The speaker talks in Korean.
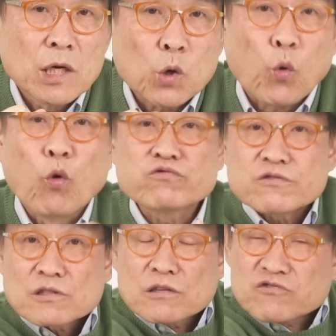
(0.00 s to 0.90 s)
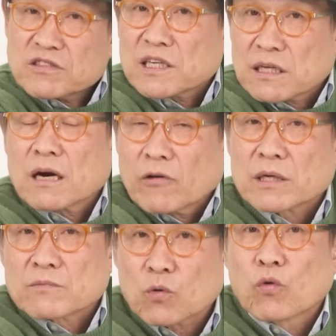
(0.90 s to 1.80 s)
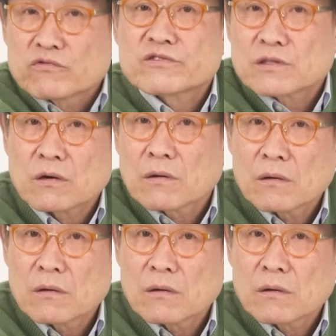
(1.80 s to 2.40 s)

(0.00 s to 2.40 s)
공수처 수사 상황입니다. 공수처.